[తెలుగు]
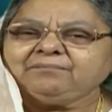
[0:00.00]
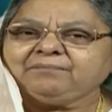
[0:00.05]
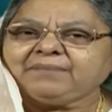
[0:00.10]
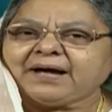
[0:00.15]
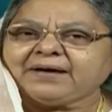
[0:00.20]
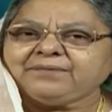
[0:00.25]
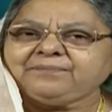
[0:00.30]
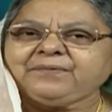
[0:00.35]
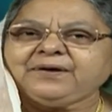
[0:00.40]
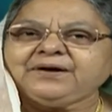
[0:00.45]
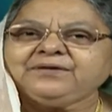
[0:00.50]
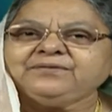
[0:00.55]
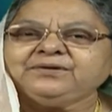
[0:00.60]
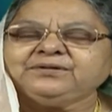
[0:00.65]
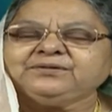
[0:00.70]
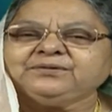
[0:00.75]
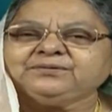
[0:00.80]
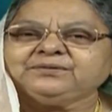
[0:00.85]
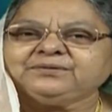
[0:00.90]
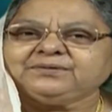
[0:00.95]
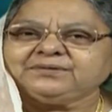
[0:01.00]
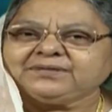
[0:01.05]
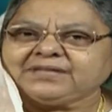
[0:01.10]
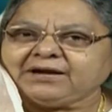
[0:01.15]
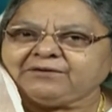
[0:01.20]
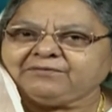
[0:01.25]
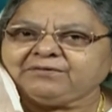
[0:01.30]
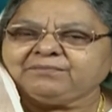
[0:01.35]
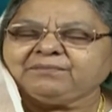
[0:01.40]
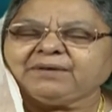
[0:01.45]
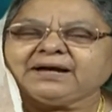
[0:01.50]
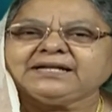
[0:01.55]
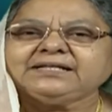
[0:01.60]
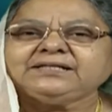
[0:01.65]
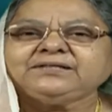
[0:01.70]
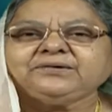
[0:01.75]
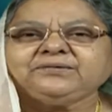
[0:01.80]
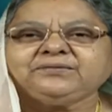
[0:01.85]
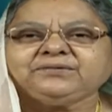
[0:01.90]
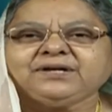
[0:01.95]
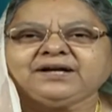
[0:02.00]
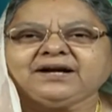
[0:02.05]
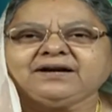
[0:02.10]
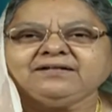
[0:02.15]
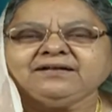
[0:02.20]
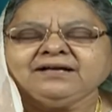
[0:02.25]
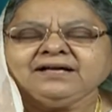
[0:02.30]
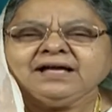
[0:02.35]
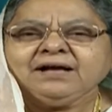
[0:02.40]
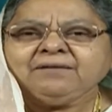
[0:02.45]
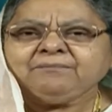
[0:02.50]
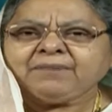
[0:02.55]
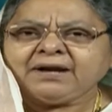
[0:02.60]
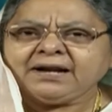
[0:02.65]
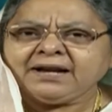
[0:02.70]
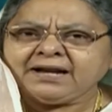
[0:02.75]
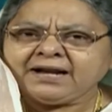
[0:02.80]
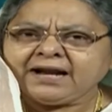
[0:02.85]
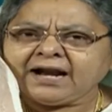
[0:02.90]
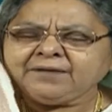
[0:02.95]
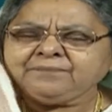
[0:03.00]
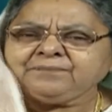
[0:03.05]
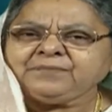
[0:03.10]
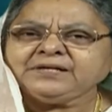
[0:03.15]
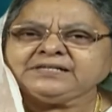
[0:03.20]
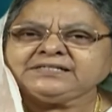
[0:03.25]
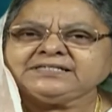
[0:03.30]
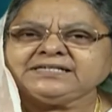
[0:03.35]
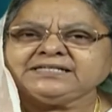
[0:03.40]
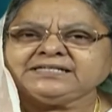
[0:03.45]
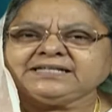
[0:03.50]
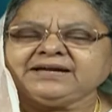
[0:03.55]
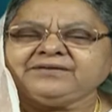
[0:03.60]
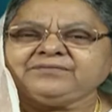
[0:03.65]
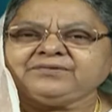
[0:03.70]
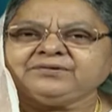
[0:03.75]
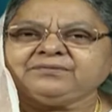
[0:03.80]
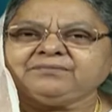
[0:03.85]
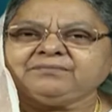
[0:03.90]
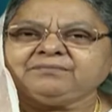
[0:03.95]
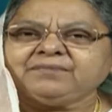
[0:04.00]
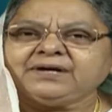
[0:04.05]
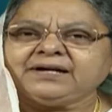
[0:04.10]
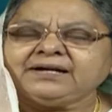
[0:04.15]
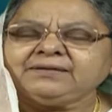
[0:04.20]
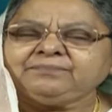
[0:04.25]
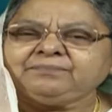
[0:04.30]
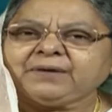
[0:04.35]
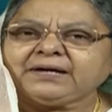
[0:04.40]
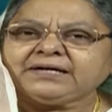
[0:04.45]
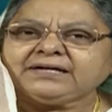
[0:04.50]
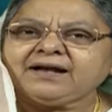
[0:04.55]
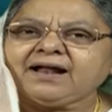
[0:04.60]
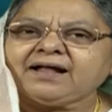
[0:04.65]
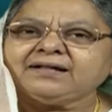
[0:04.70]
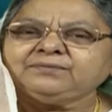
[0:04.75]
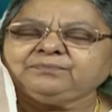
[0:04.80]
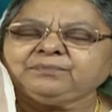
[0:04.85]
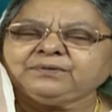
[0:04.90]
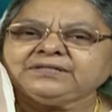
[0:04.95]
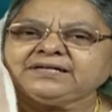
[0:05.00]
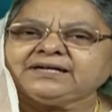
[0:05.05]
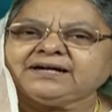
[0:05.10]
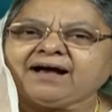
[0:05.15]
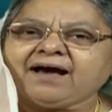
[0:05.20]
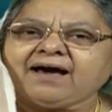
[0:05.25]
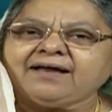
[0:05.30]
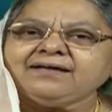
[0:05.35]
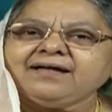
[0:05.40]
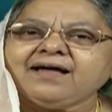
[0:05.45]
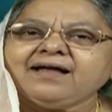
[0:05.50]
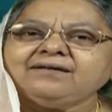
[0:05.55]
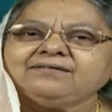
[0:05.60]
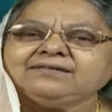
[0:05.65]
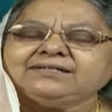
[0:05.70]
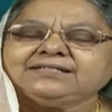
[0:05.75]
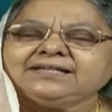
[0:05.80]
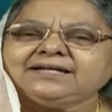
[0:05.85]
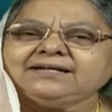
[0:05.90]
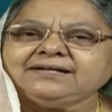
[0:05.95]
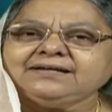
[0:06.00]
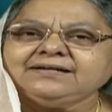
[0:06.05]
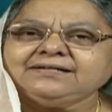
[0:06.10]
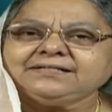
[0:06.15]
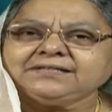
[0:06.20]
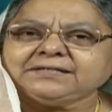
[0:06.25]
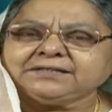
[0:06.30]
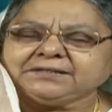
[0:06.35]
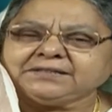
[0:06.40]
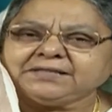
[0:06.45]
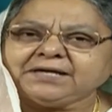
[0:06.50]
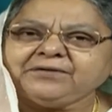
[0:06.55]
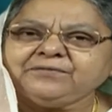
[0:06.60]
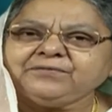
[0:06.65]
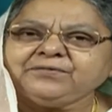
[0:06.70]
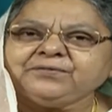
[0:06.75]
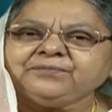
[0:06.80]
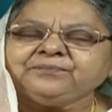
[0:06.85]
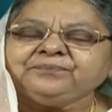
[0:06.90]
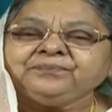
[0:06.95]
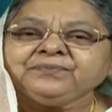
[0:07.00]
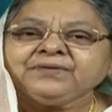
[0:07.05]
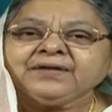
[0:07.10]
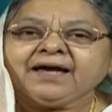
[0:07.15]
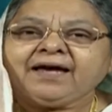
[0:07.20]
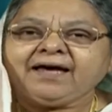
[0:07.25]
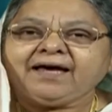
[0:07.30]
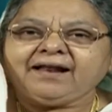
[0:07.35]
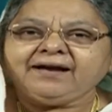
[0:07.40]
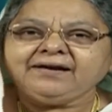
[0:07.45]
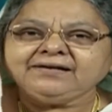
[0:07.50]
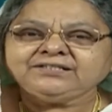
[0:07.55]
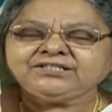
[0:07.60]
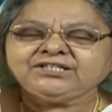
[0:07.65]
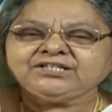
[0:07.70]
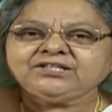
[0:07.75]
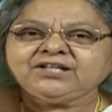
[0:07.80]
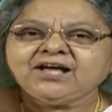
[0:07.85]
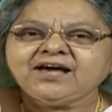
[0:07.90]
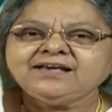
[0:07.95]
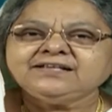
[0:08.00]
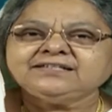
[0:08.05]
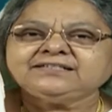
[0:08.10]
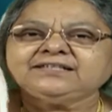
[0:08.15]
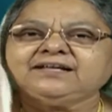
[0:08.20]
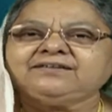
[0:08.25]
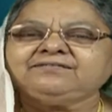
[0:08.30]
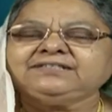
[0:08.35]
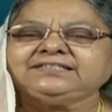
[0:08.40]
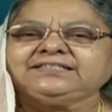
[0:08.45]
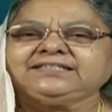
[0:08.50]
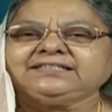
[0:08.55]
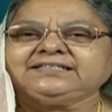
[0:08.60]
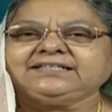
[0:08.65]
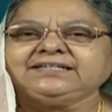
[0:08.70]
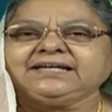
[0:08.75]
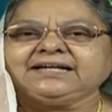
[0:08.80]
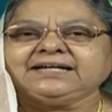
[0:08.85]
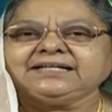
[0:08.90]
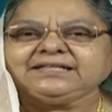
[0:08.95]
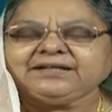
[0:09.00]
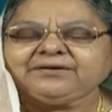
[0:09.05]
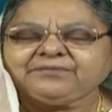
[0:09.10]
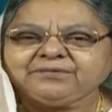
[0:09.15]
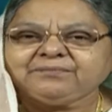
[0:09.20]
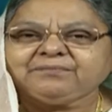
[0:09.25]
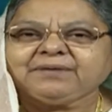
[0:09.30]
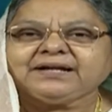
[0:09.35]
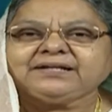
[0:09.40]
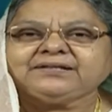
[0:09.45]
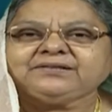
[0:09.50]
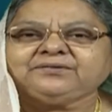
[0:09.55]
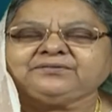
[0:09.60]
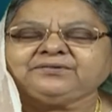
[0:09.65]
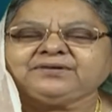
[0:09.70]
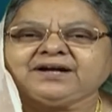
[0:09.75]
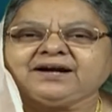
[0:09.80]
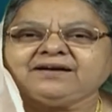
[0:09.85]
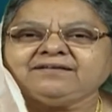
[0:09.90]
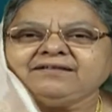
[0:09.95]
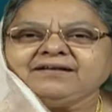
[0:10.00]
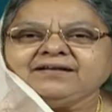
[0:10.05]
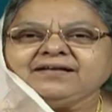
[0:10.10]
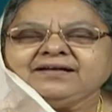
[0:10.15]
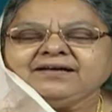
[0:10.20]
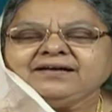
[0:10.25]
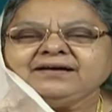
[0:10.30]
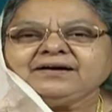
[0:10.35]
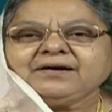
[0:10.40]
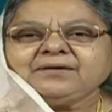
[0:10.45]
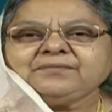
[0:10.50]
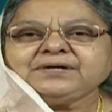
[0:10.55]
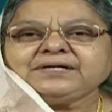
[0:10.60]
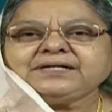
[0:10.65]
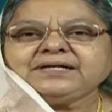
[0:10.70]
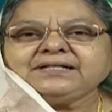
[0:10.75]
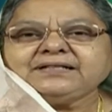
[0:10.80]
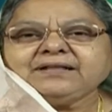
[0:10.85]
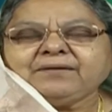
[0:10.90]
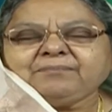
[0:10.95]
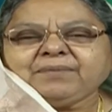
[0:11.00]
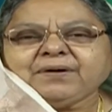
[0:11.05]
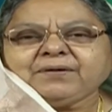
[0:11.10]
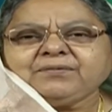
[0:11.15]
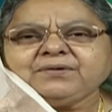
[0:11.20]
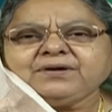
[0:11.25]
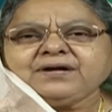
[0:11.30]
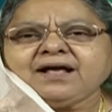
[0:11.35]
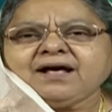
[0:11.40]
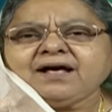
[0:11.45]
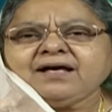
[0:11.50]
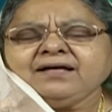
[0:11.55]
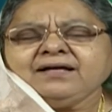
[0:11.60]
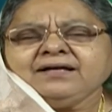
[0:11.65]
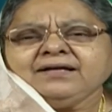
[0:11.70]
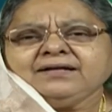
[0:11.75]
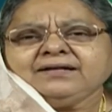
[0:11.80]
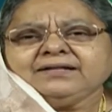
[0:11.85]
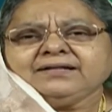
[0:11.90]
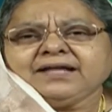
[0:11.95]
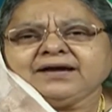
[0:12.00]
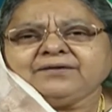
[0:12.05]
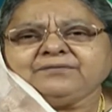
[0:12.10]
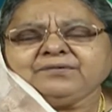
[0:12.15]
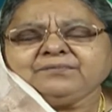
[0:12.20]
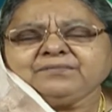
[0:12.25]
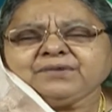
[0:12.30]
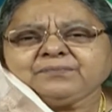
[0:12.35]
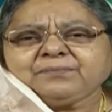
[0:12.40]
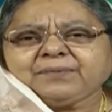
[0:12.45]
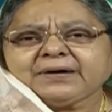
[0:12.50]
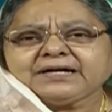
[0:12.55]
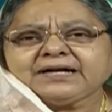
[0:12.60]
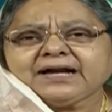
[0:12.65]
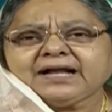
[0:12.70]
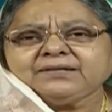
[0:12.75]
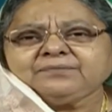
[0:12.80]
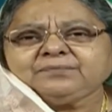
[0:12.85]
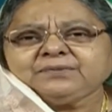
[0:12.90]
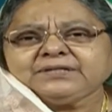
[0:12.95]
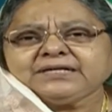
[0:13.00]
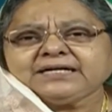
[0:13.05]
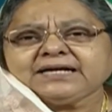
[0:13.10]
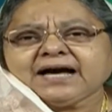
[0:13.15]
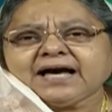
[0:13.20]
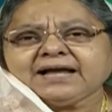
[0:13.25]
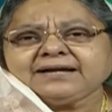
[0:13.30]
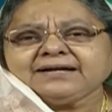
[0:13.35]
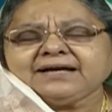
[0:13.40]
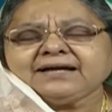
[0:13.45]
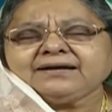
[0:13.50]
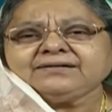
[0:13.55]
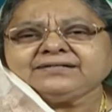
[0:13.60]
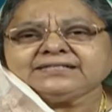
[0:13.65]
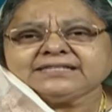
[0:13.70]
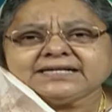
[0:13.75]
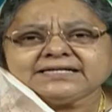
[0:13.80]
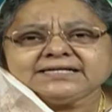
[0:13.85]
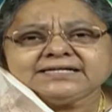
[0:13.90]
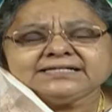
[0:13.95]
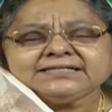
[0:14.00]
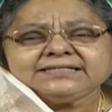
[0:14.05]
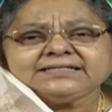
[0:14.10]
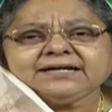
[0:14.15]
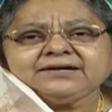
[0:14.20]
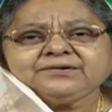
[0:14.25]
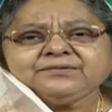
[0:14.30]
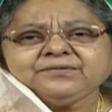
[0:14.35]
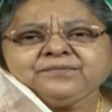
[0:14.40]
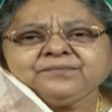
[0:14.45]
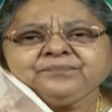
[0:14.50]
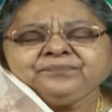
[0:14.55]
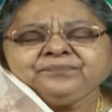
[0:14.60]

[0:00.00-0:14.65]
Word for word: భయపడవద్దు దేవుడు మనతో ఉన్నాడు మనల్ని నడిపించే దేవుడు మన పట్ల అద్భుత కార్యాలు జరిగించే దేవుడు అల్షదాయి సర్వశక్తి గల దేవుడు మనతో ఉన్నాడు కాబట్టి తప్పకుండా దేవుడు మీ పట్ల అద్భుత కార్యాలు జరిగిస్తాడు